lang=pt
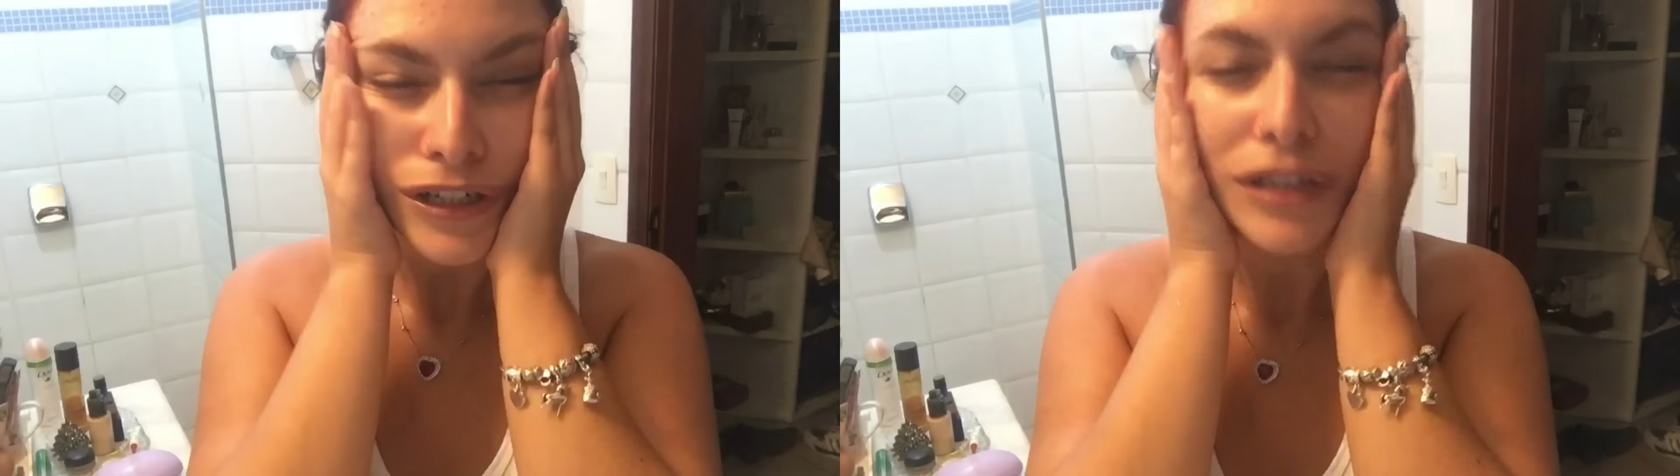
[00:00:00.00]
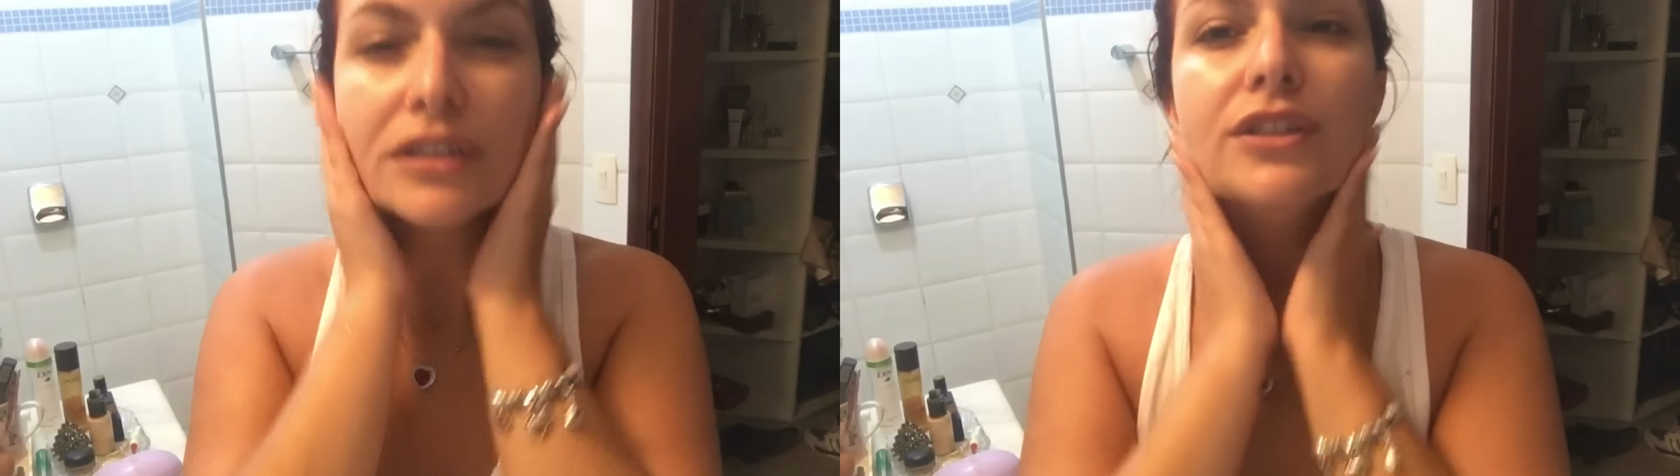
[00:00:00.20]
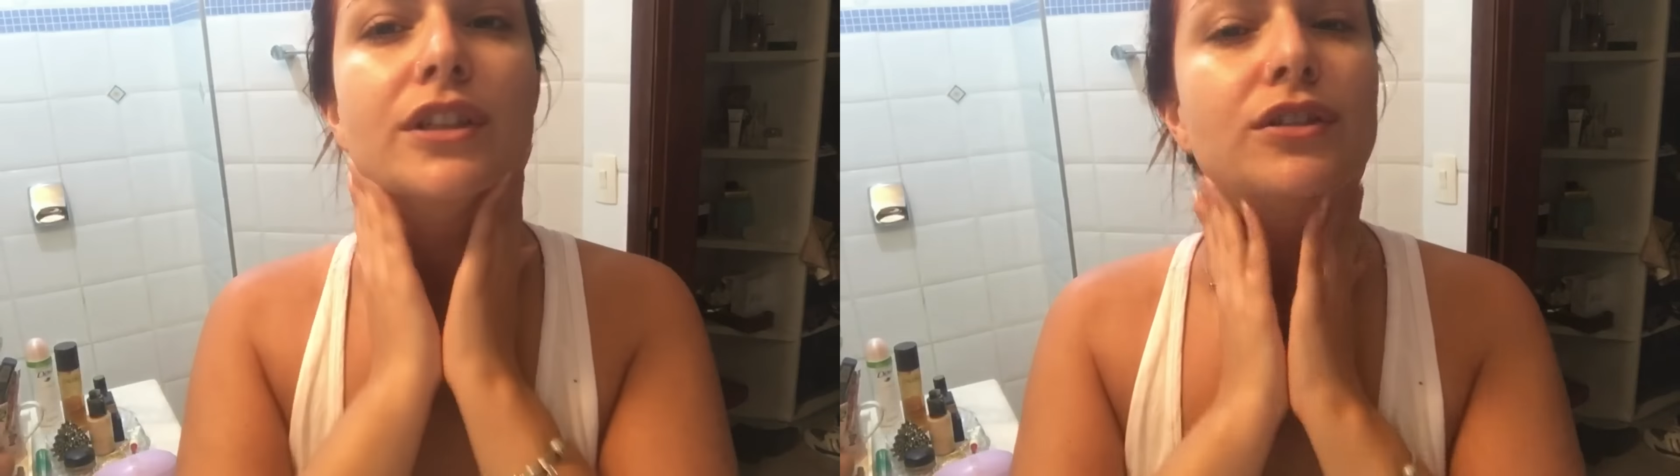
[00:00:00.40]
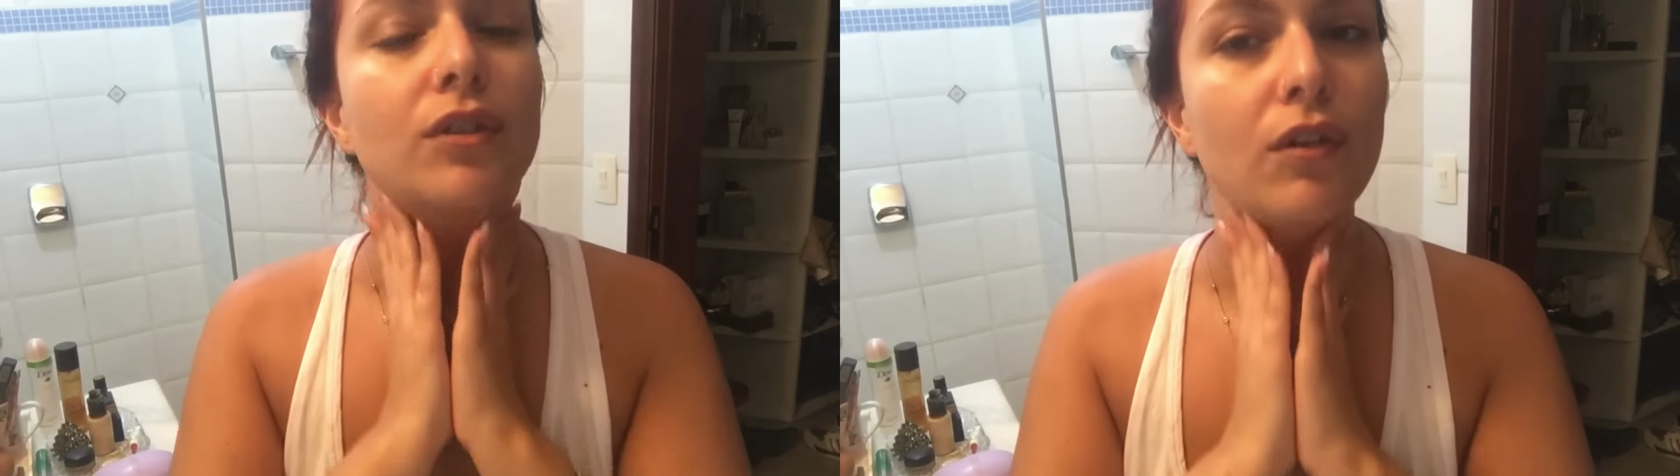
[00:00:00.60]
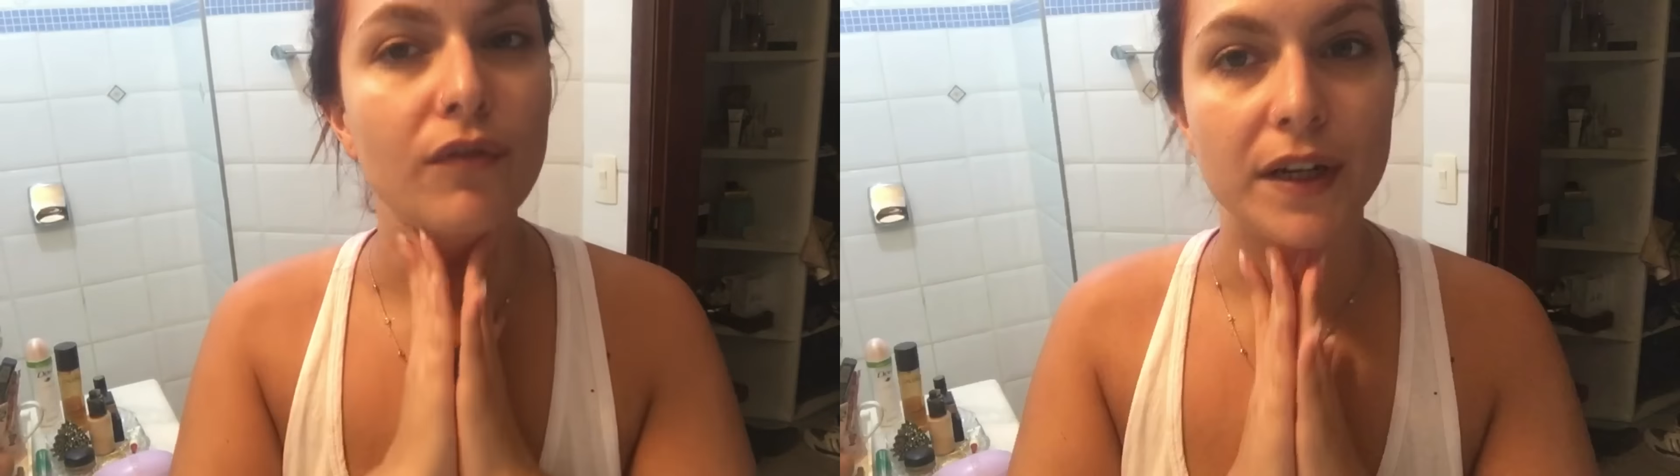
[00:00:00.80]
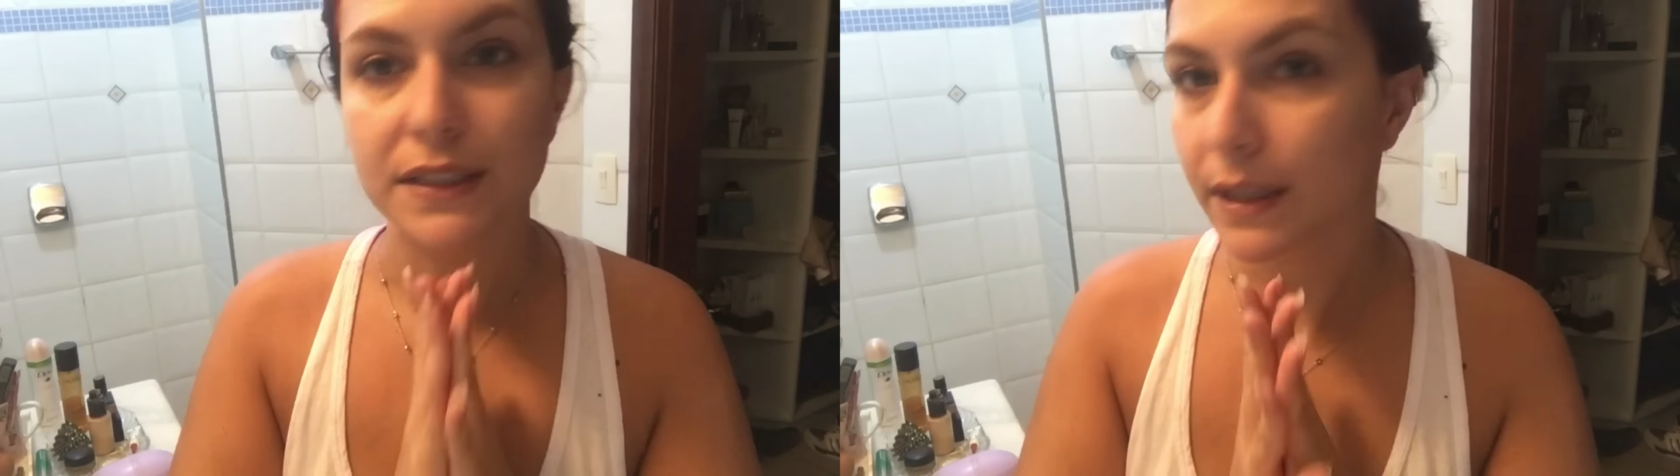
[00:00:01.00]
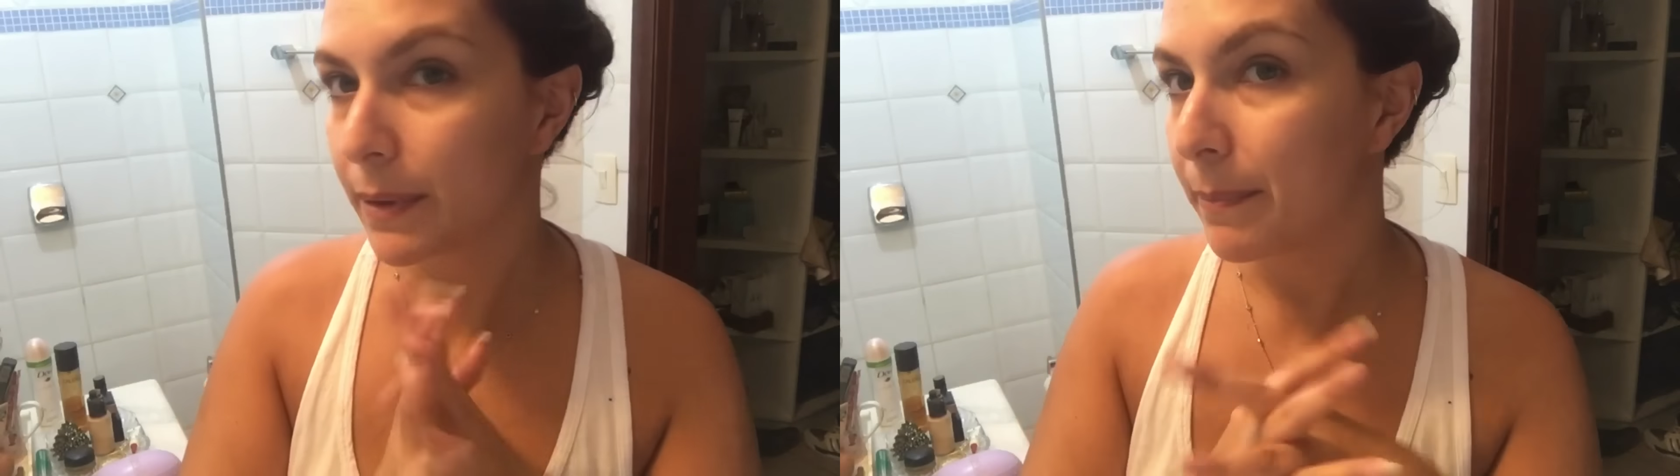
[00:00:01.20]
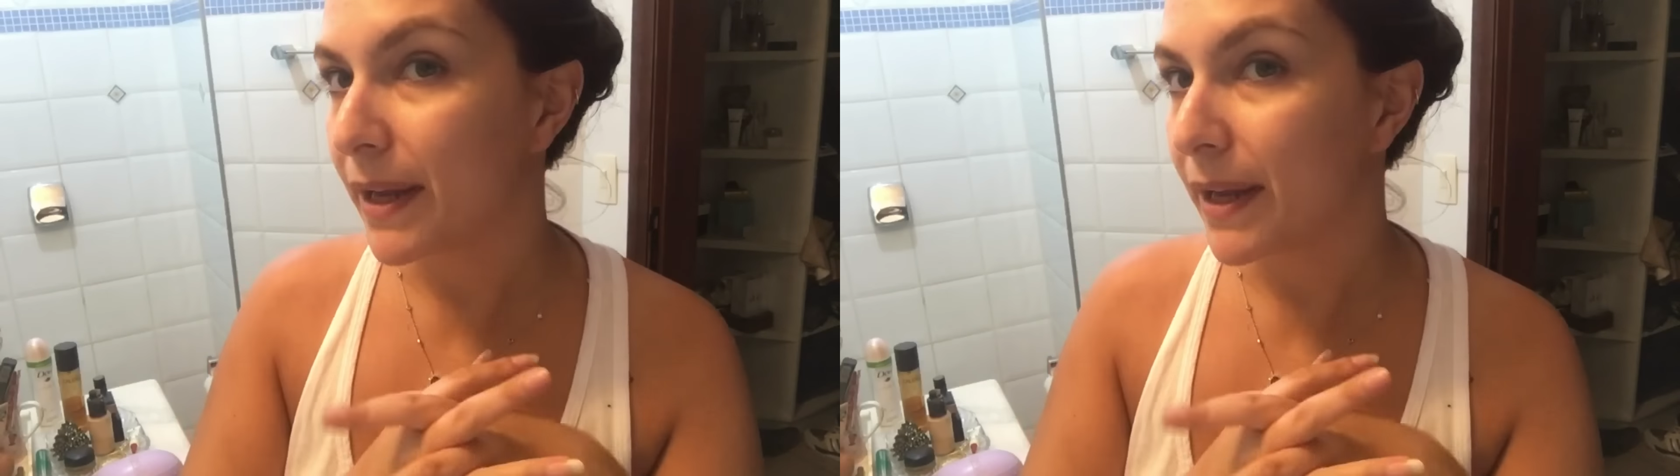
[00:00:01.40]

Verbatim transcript: Nossa, gente, eu confesso que a minha